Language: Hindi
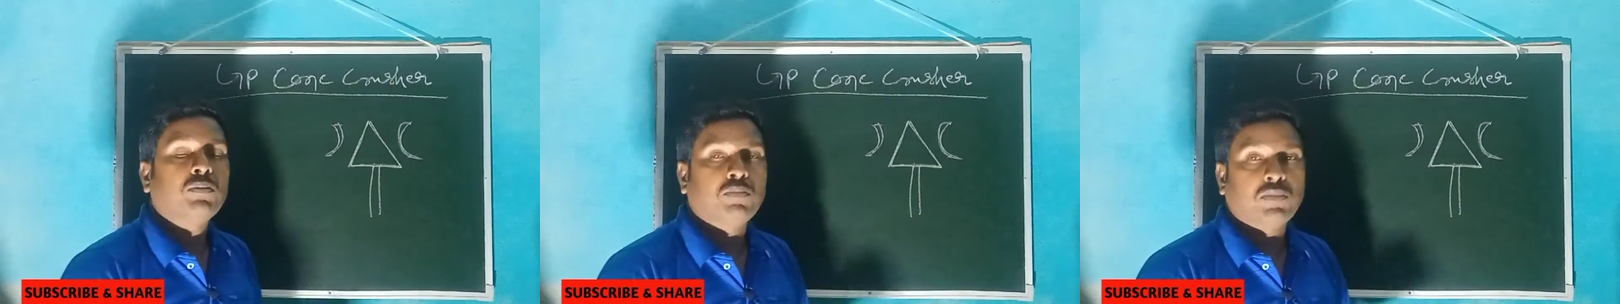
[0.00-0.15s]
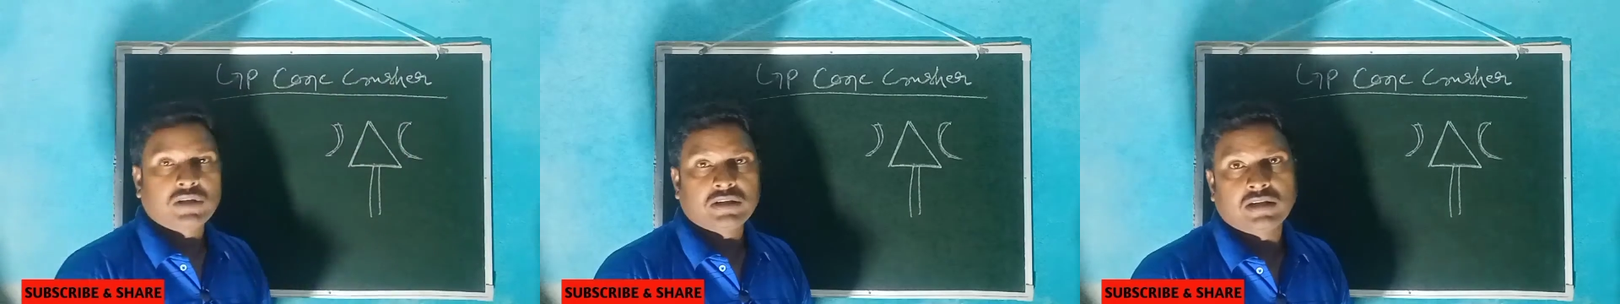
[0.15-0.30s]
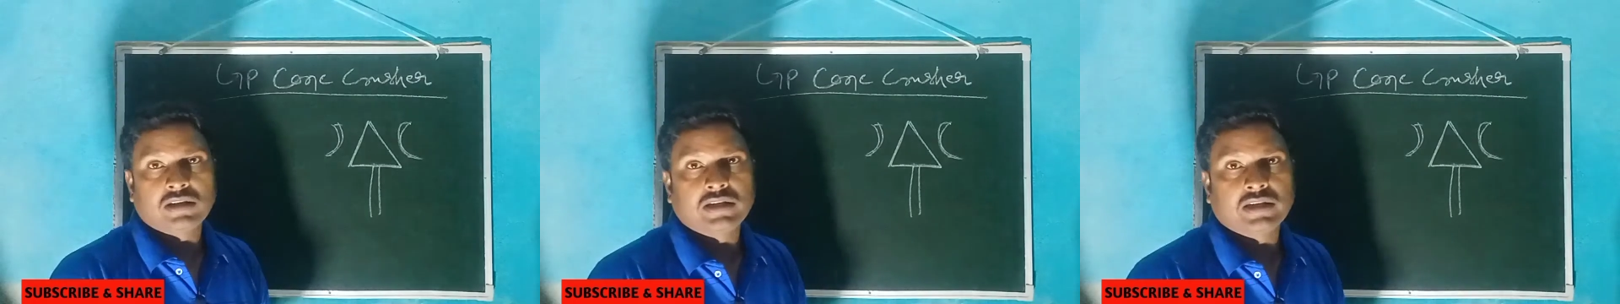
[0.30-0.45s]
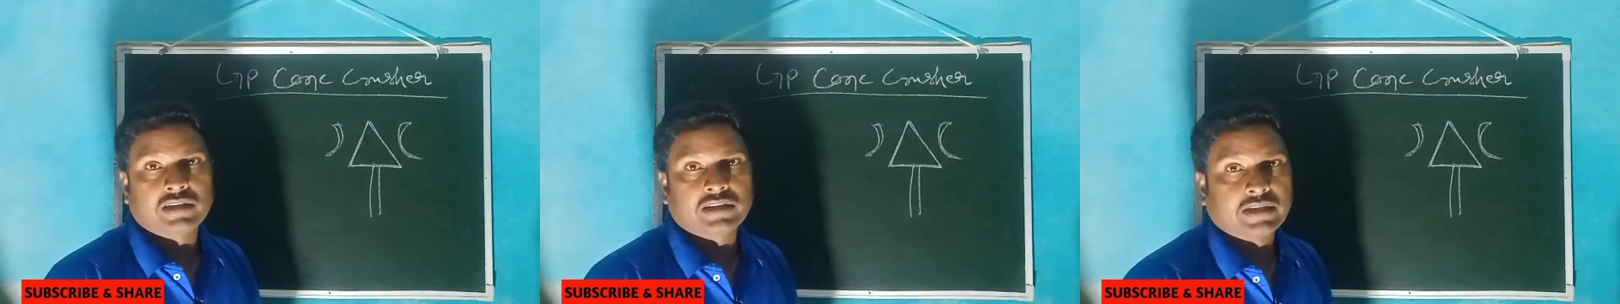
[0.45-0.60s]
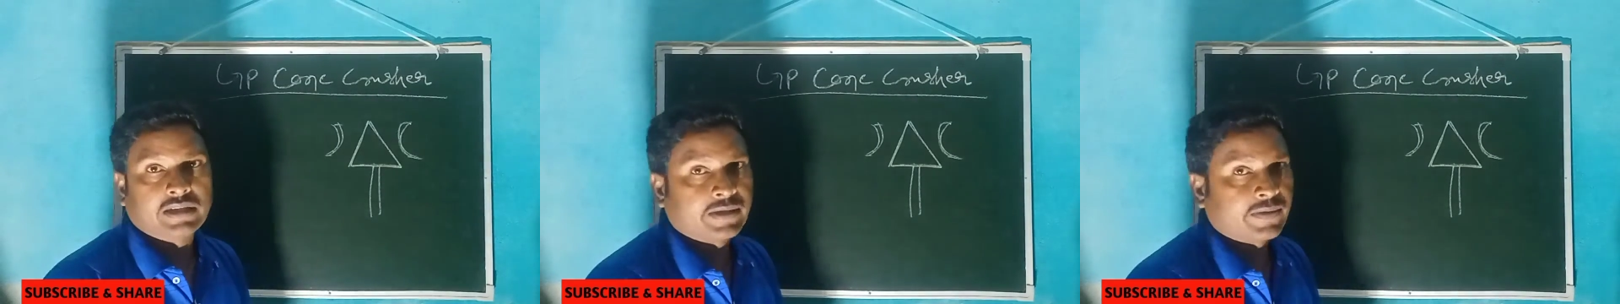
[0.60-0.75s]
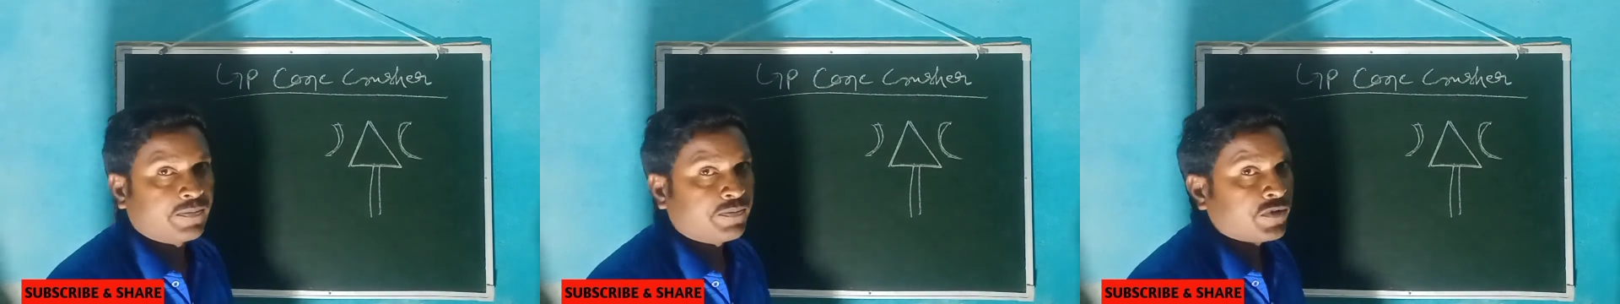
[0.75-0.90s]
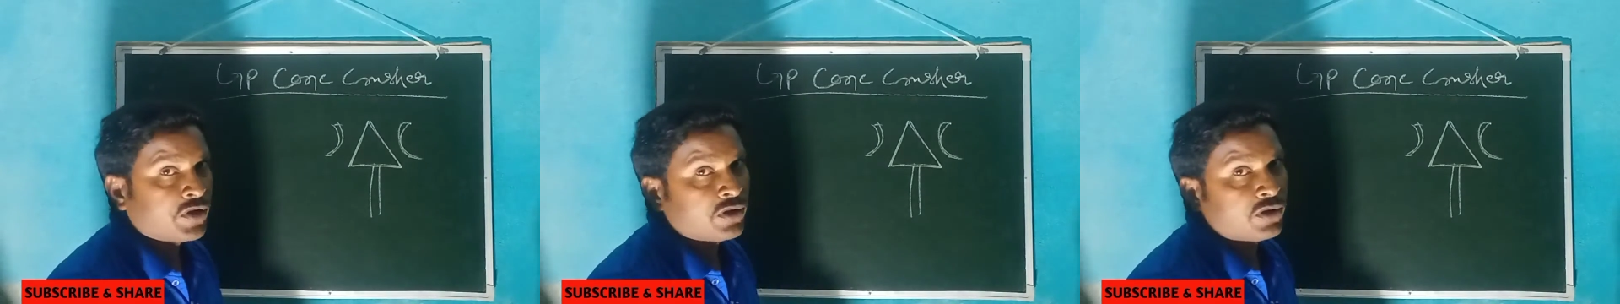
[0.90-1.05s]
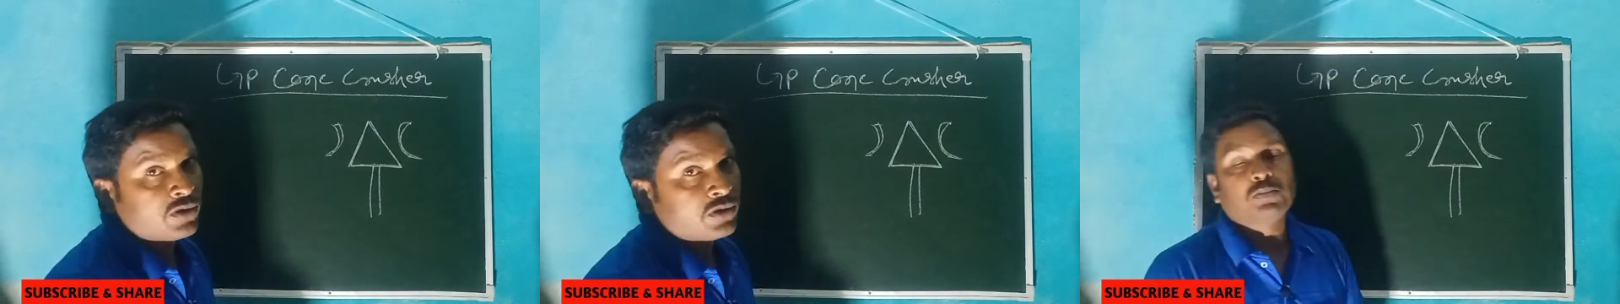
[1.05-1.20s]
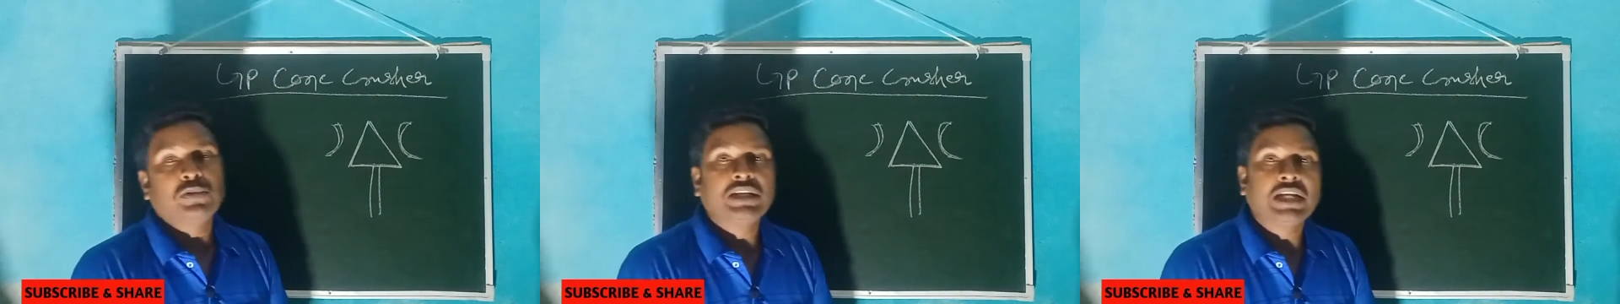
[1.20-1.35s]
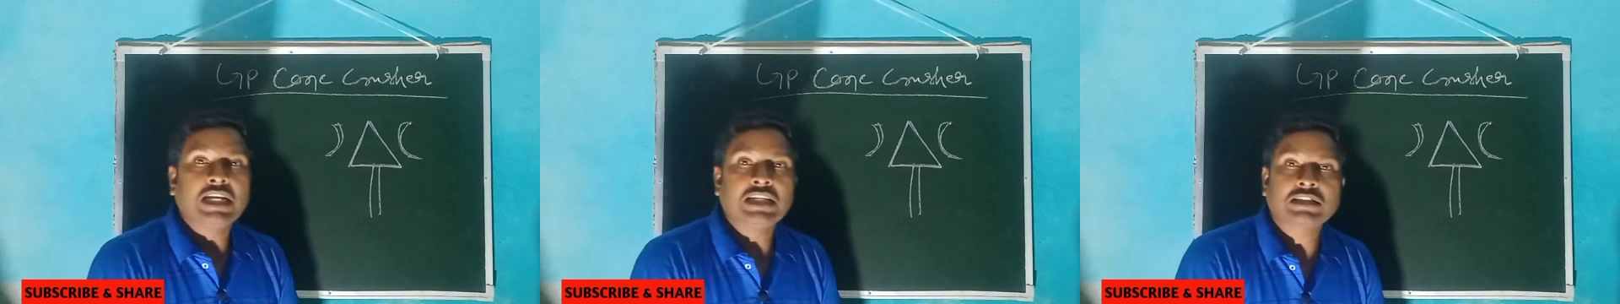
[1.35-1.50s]
हम बदल देते हैं तो
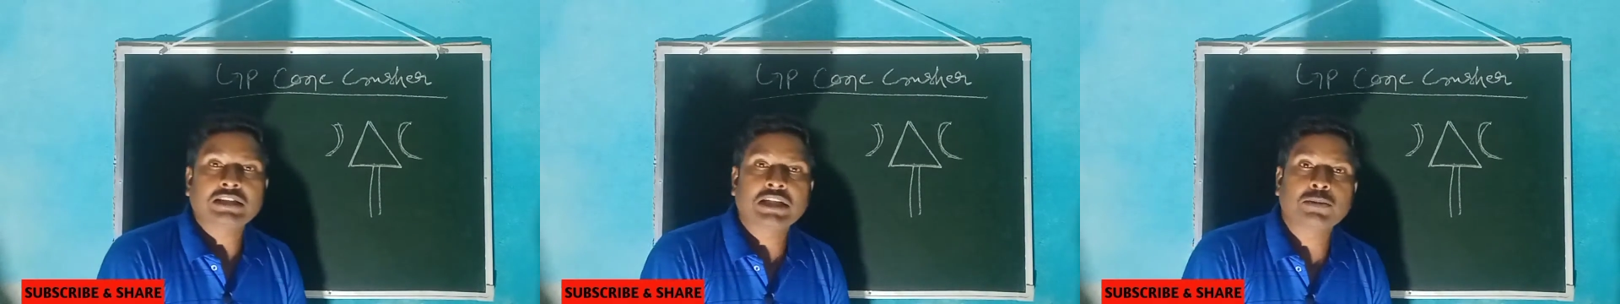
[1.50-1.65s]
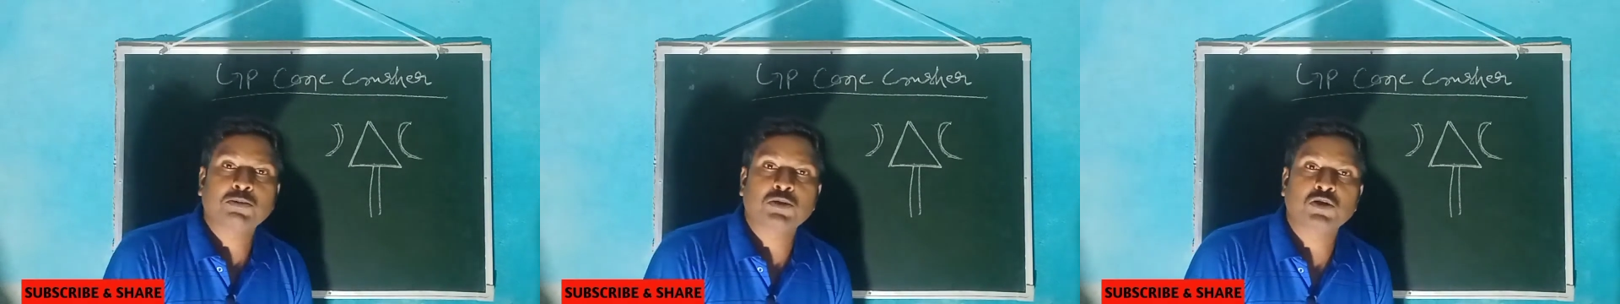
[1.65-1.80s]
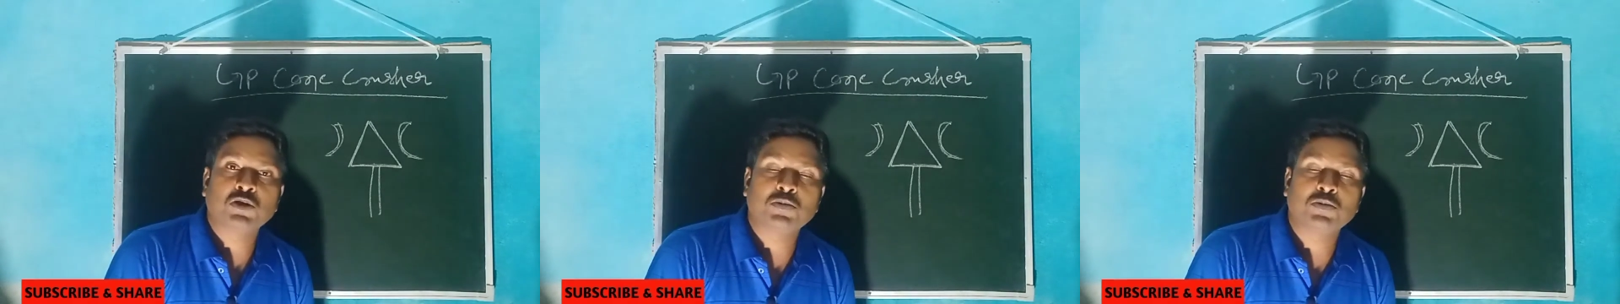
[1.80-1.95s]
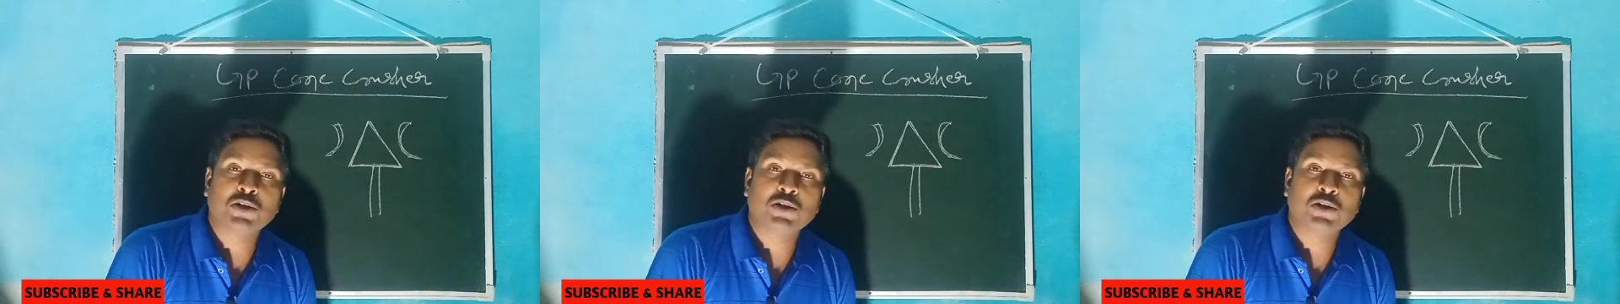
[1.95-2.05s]
बिना स्किप के